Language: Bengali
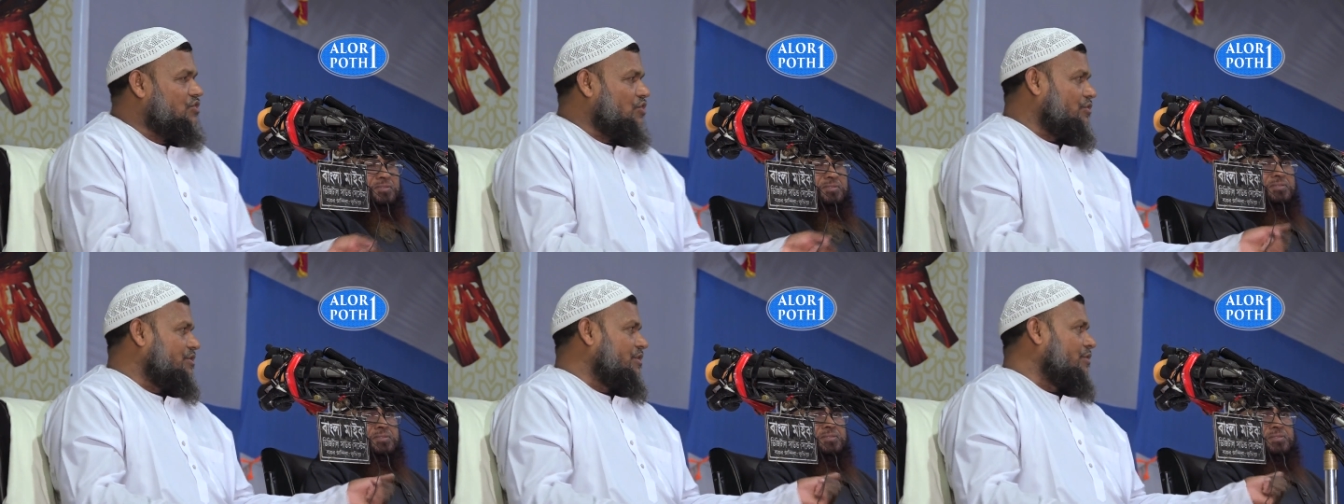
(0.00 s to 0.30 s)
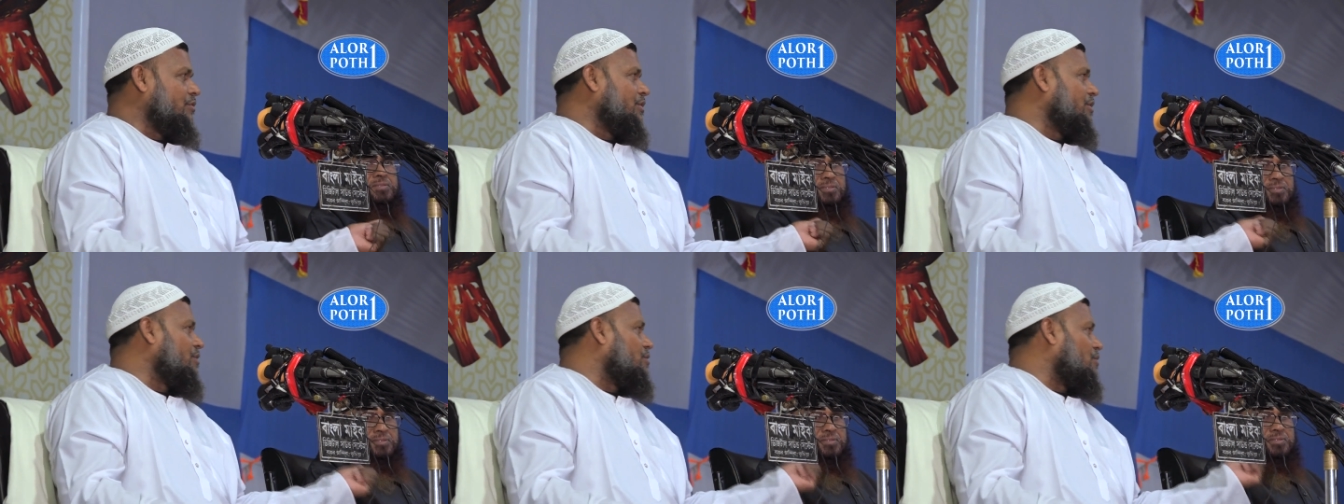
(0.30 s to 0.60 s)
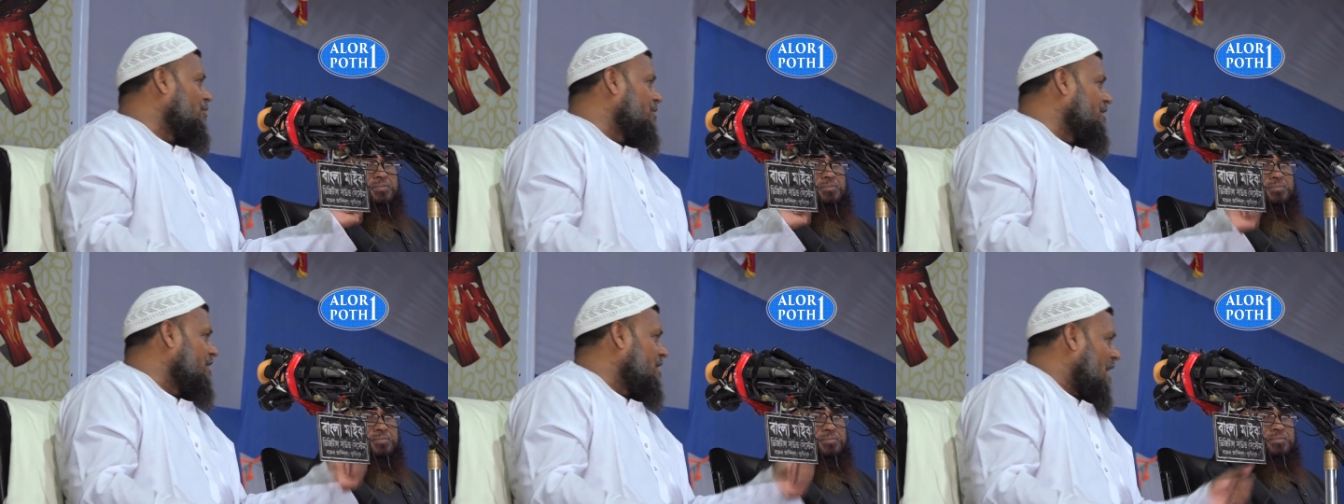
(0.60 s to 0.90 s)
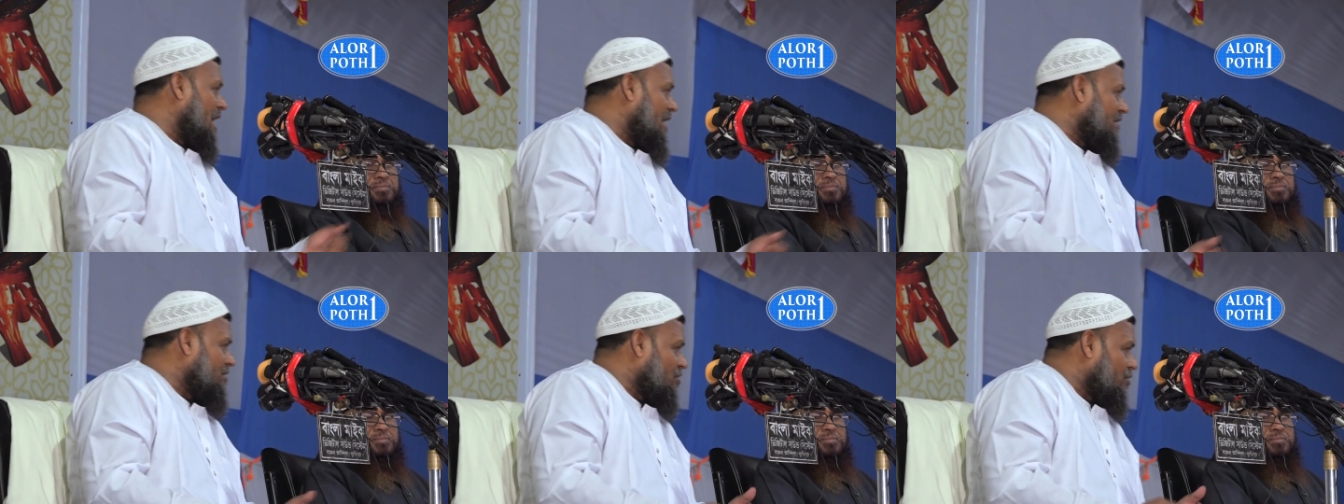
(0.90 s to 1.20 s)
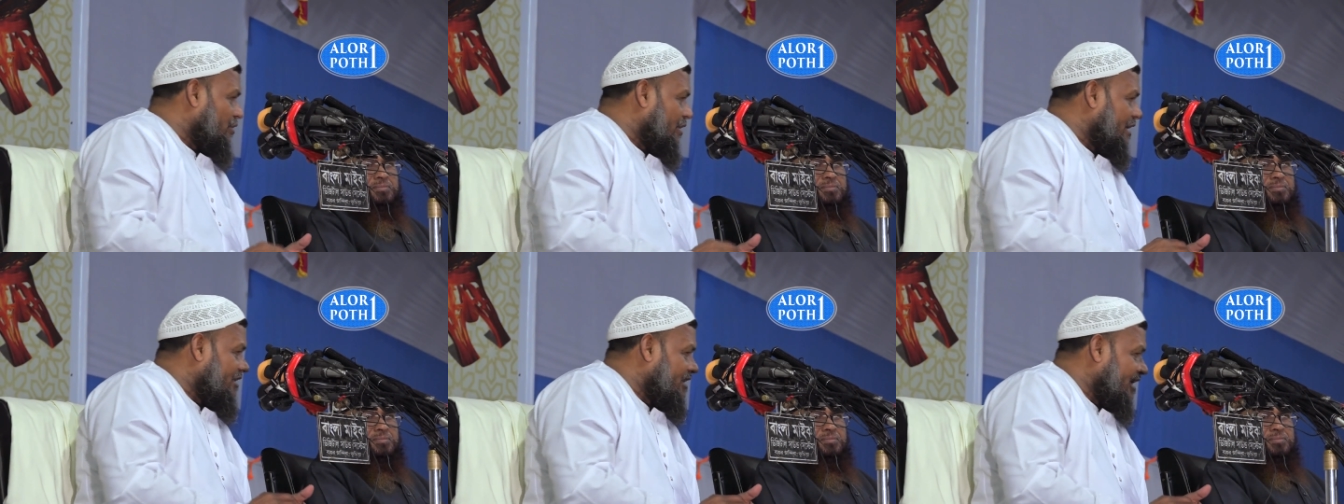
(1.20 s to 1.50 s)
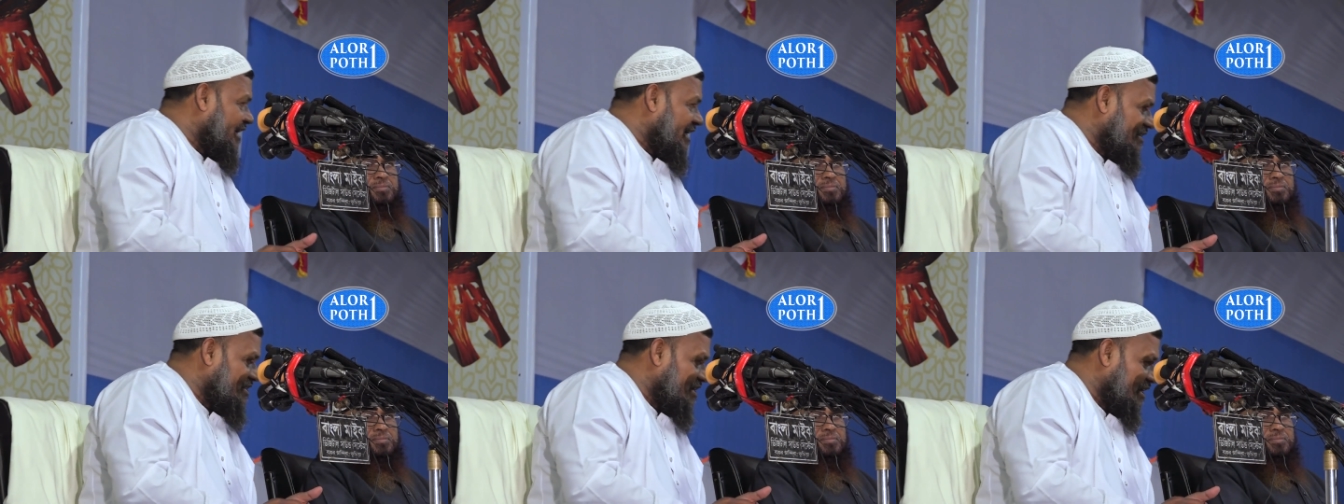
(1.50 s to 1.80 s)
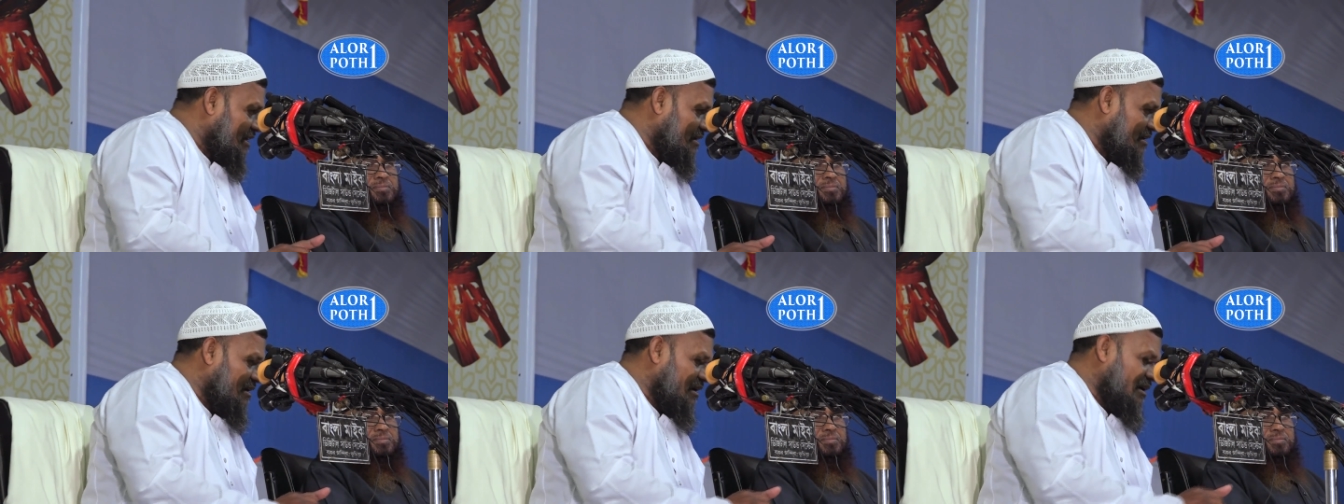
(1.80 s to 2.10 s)
যদি উনি কোনোদিন আজ করে
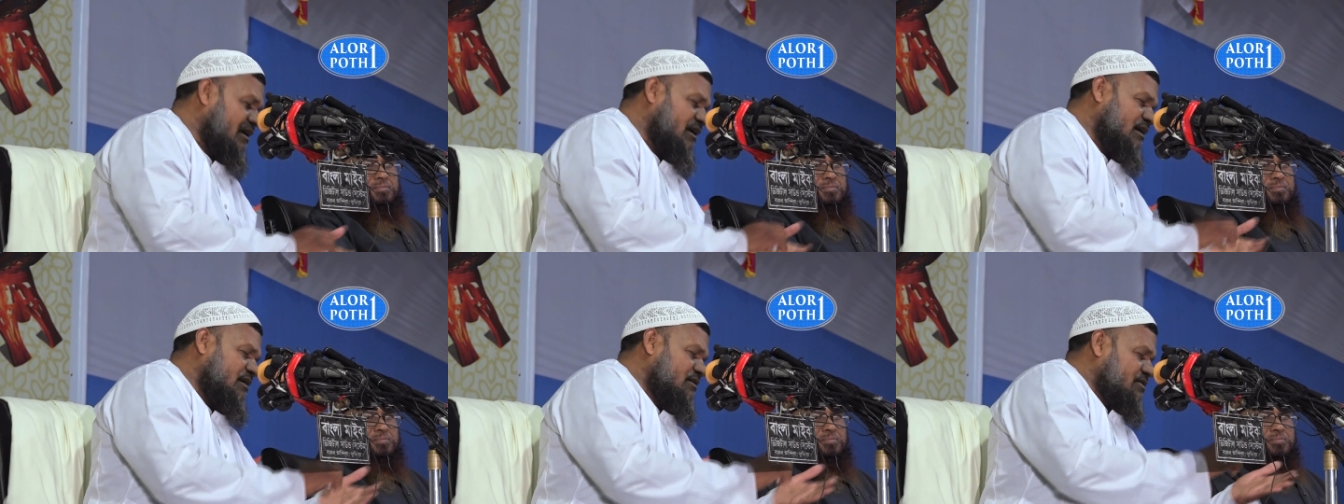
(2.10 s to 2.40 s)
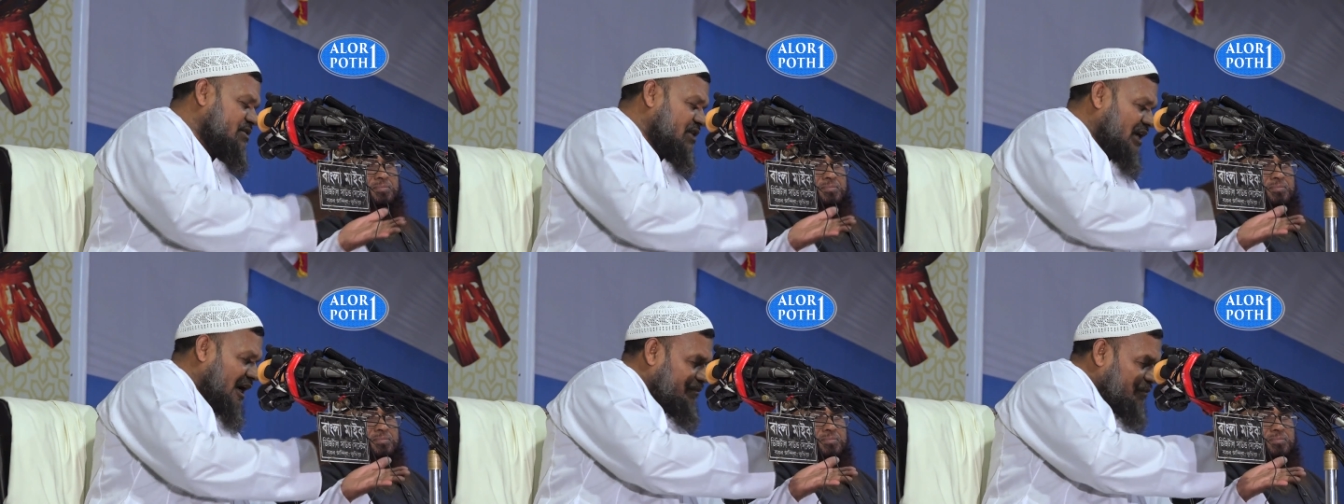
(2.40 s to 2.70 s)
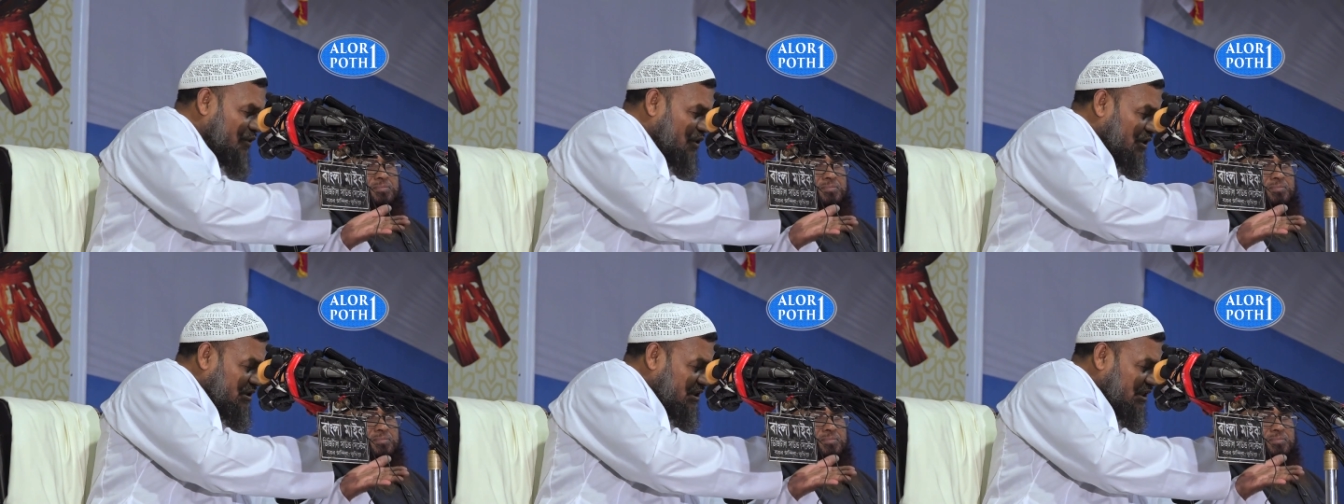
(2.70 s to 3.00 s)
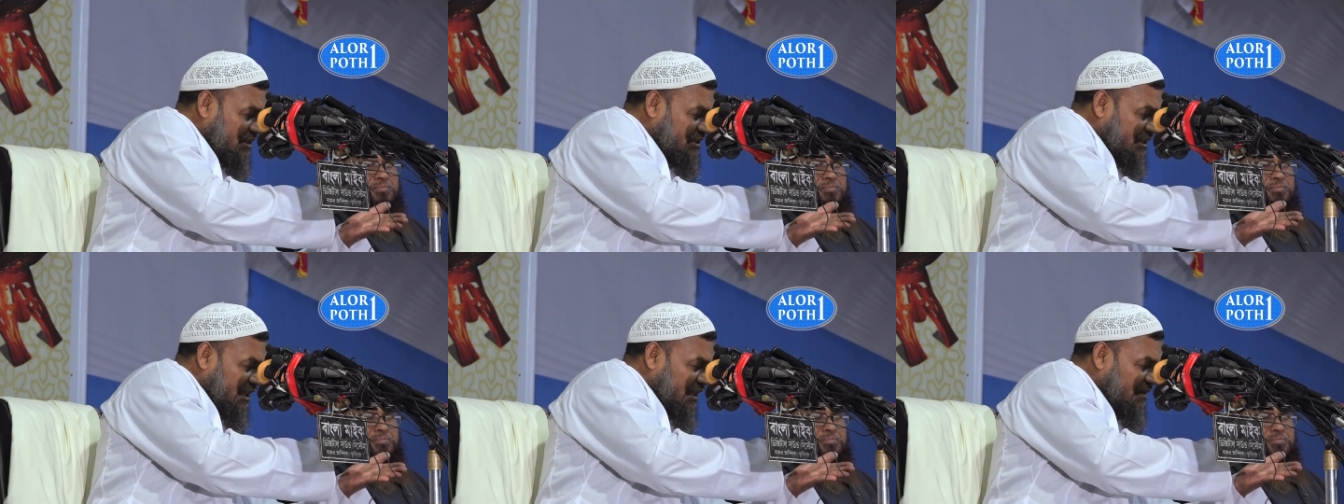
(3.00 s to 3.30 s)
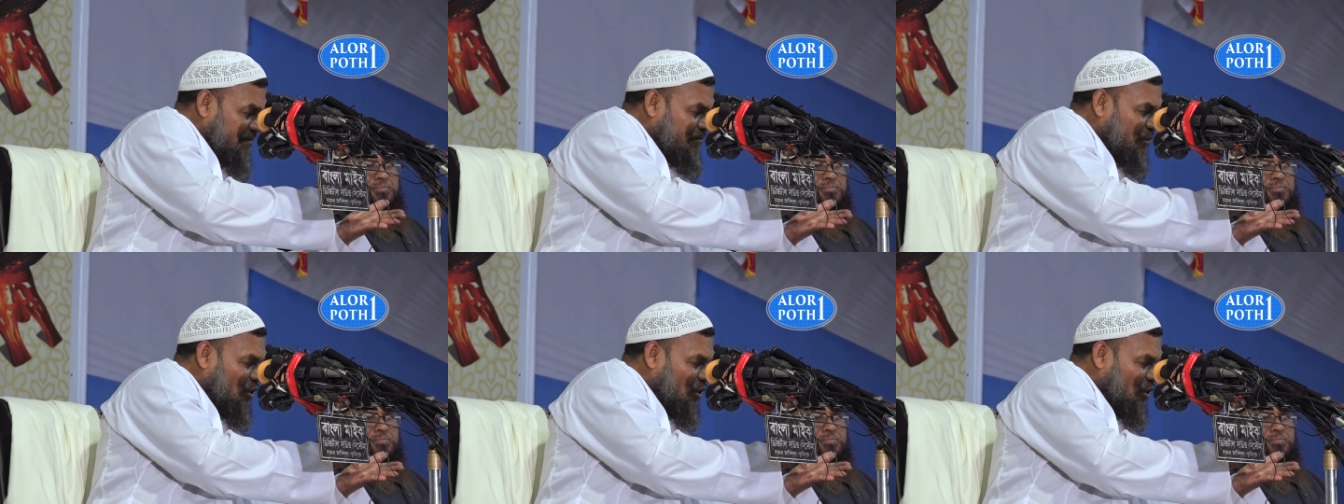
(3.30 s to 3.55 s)
থেকেছেন যে আব্দুর রাজাক সাহেব